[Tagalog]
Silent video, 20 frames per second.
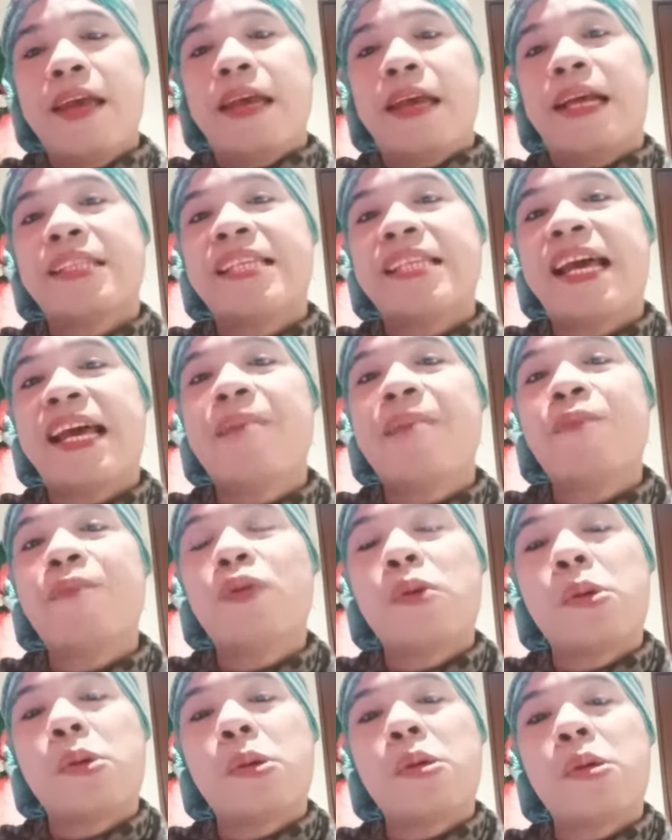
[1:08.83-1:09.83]
Kasi alam
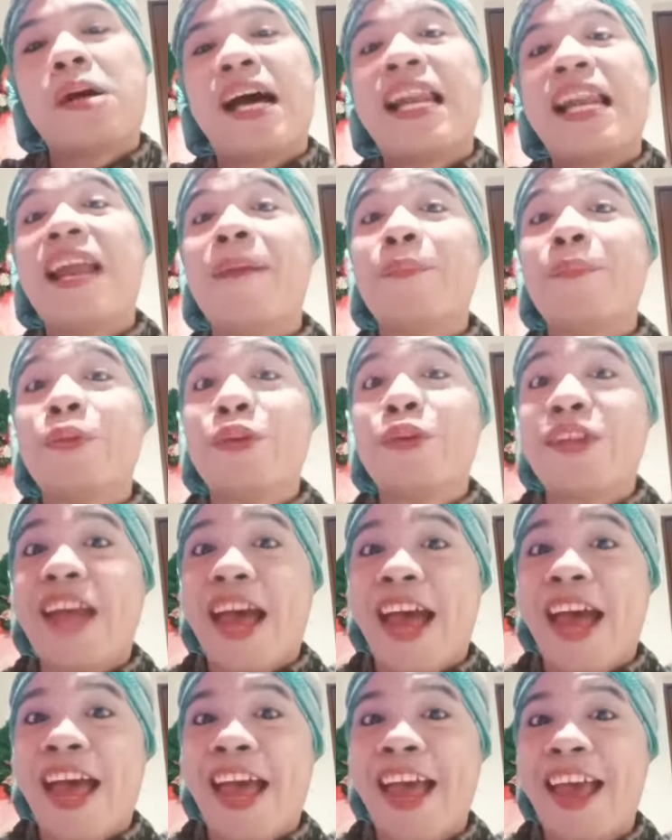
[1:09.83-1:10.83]
kong alam nyo
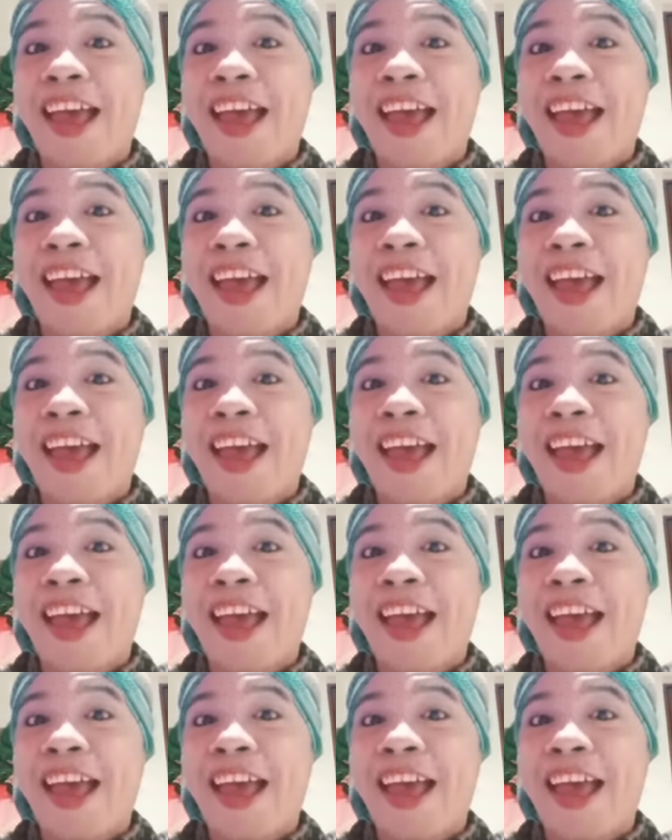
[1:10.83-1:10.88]
na.